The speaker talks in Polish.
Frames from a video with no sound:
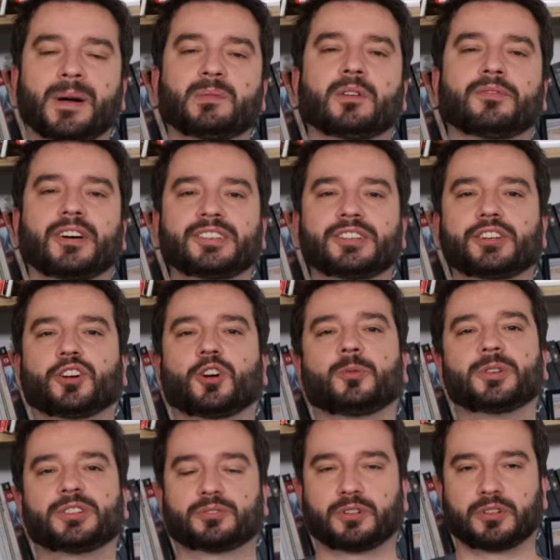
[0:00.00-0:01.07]
Pałowanie
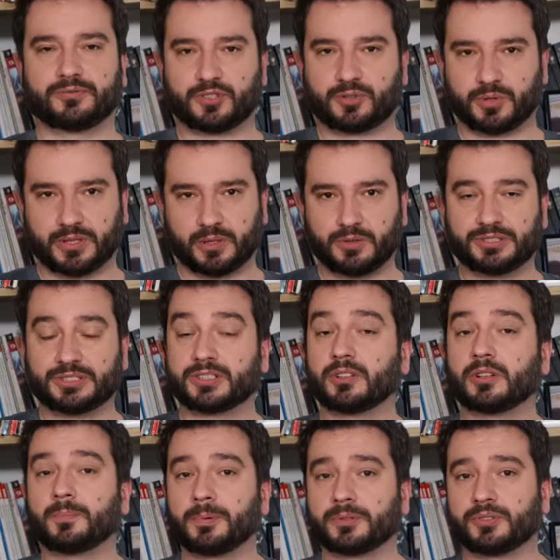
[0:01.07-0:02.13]
kobiet, które wyszły na ulicę
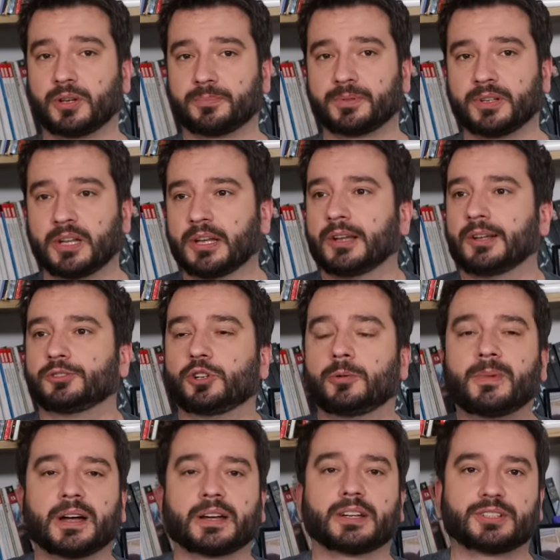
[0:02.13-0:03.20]
tylko po to, aby
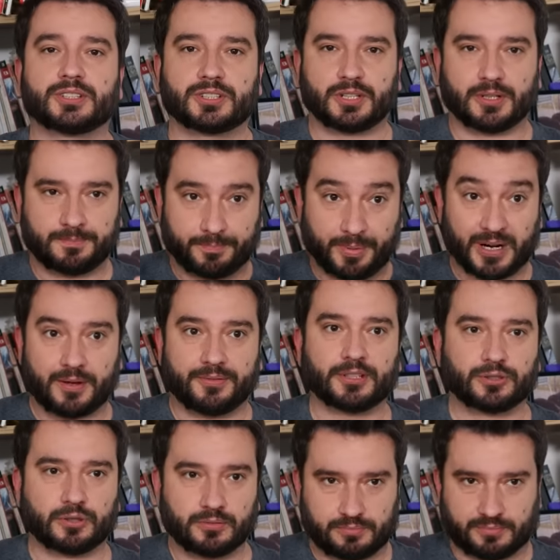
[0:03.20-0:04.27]
domagać się
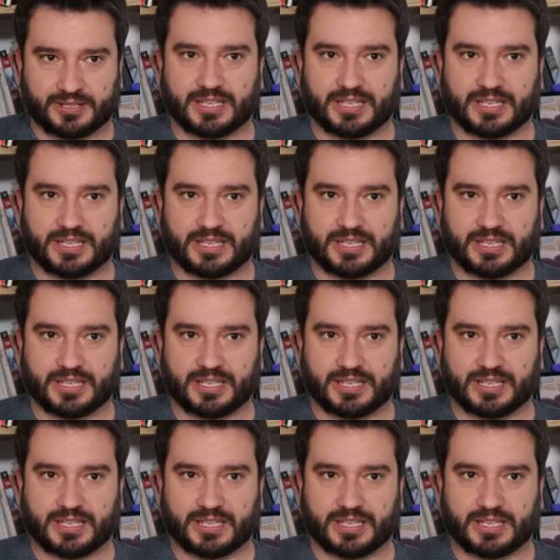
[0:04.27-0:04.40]
prawa do